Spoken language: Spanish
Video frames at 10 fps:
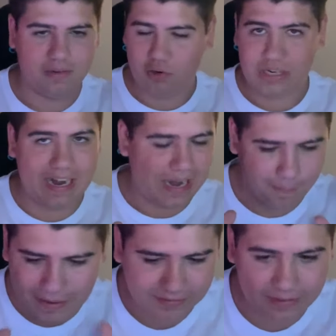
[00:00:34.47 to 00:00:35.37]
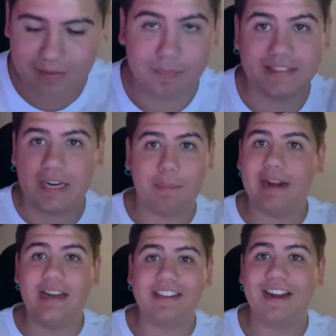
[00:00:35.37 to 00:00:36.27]
o sea, la parte, parte la
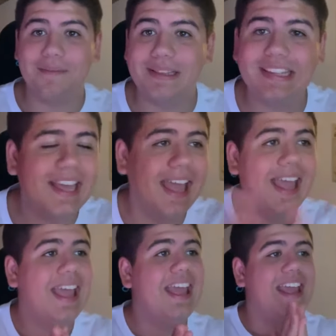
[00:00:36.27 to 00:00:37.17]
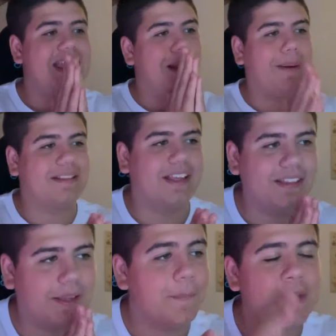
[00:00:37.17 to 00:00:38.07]
pana literalmente y la parte,
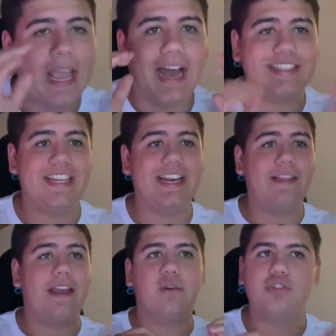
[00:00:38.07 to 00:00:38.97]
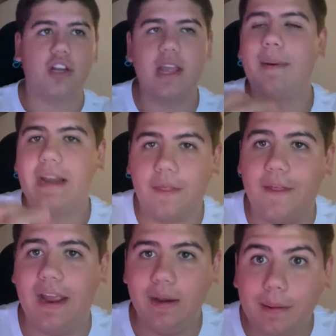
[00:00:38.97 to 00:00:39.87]
gente. Así que nada, he escuchado ya varias
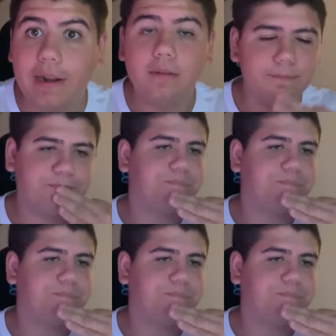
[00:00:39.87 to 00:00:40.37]
de él, ¿vale?